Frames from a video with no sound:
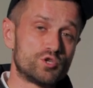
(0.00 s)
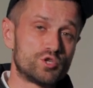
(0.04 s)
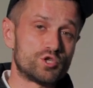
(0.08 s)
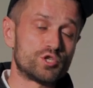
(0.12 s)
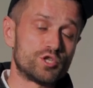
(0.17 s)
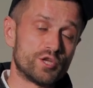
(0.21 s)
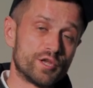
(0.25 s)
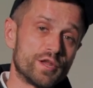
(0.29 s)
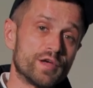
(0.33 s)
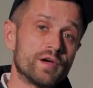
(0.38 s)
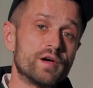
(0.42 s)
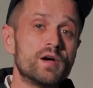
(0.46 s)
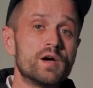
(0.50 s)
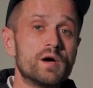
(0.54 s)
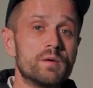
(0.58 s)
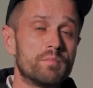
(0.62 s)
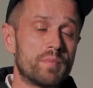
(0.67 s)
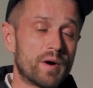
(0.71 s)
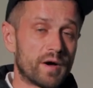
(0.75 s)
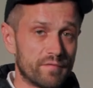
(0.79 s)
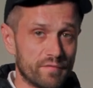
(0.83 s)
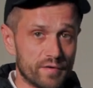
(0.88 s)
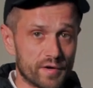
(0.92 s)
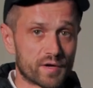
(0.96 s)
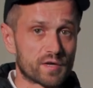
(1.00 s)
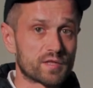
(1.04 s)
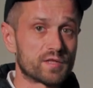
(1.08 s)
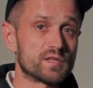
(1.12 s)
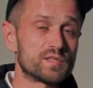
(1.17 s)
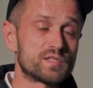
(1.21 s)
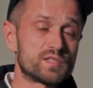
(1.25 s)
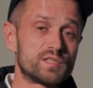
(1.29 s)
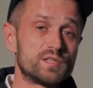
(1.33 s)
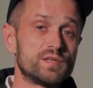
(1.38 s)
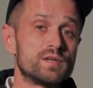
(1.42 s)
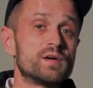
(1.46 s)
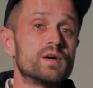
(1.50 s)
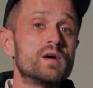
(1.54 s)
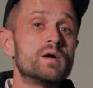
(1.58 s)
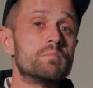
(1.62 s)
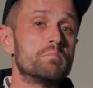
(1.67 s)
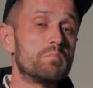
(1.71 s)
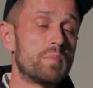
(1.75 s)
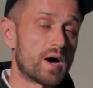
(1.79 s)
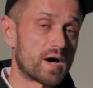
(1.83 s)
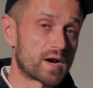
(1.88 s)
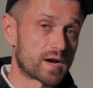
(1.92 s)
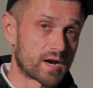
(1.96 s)
4 поверхности –
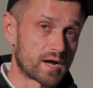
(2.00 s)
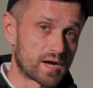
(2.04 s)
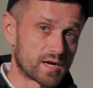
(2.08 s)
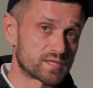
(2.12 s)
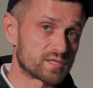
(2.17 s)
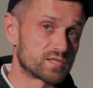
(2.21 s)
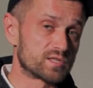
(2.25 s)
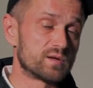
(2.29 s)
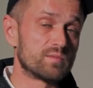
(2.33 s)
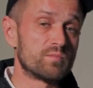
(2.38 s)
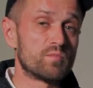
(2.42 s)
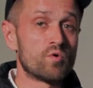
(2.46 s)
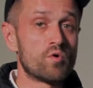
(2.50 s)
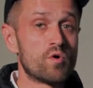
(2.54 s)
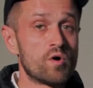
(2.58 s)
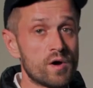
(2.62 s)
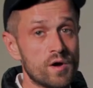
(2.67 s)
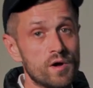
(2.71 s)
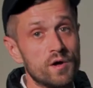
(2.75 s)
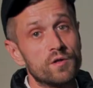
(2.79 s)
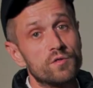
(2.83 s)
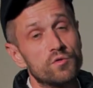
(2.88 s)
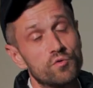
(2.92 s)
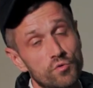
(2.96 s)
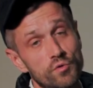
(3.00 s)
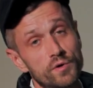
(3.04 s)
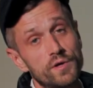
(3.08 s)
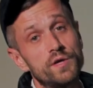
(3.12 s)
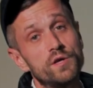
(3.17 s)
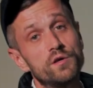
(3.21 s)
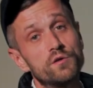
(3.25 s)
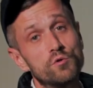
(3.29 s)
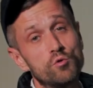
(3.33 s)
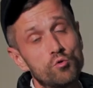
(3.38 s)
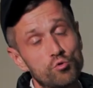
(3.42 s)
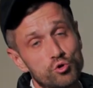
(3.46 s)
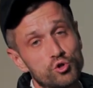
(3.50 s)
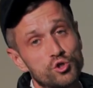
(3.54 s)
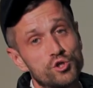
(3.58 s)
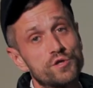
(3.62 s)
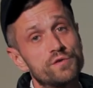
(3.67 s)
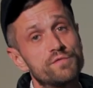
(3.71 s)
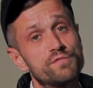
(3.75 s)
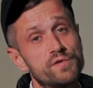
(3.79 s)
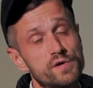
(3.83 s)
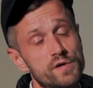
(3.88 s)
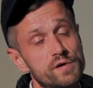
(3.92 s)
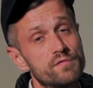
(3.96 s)
по-разному. Ну и
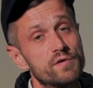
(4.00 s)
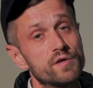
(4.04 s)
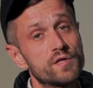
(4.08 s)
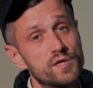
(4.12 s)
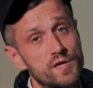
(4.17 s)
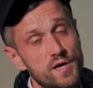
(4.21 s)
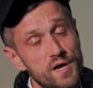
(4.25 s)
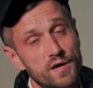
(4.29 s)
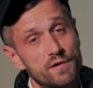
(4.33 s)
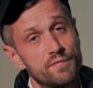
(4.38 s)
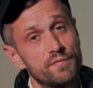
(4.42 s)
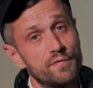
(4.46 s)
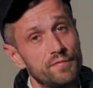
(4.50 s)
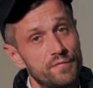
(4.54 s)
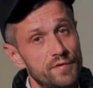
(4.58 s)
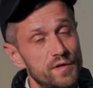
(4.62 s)
лучший вывод, как вы